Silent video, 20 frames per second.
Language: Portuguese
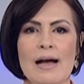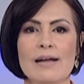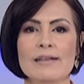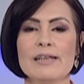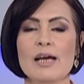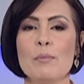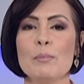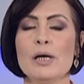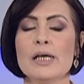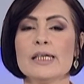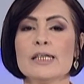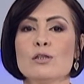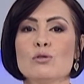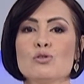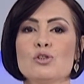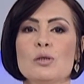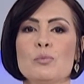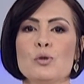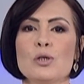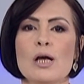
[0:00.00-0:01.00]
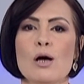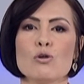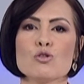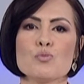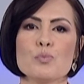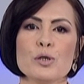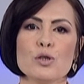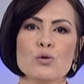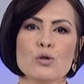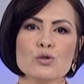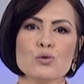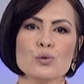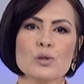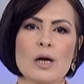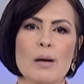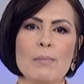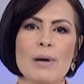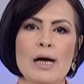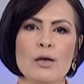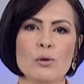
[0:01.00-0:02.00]
Até amanhã, o Tribunal Superior do
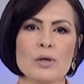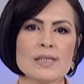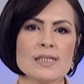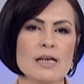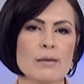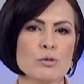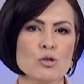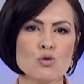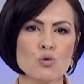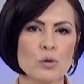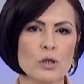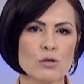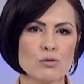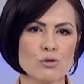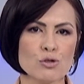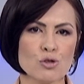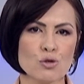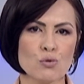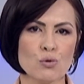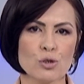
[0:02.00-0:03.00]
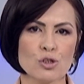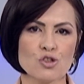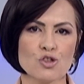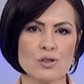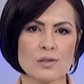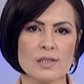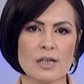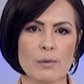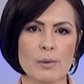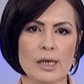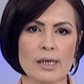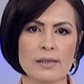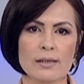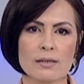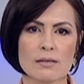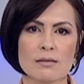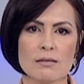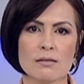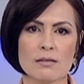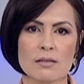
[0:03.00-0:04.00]
Trabalho recebe juízes de cortes
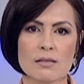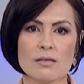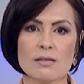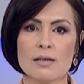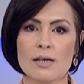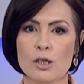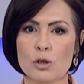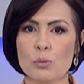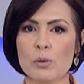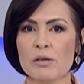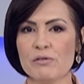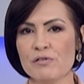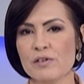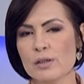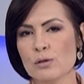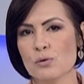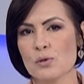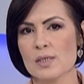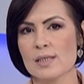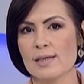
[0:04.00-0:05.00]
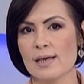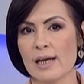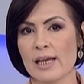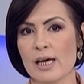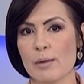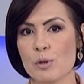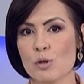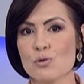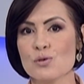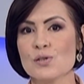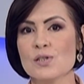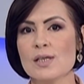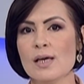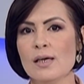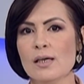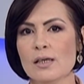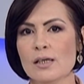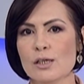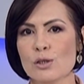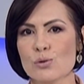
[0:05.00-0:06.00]
trabalhistas em um evento que celebra os
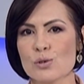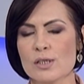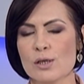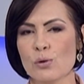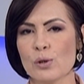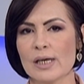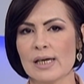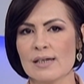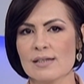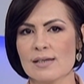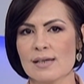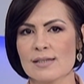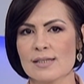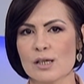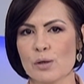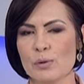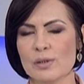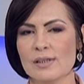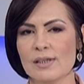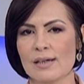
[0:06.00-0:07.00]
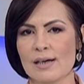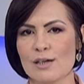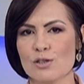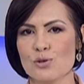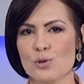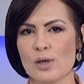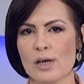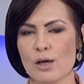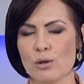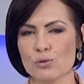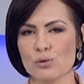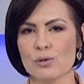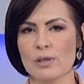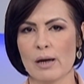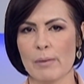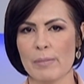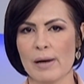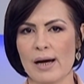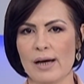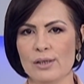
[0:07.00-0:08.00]
100 anos da Organização Internacional do
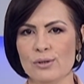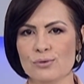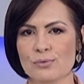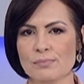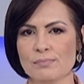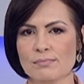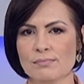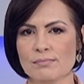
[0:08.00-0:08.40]
Trabalho.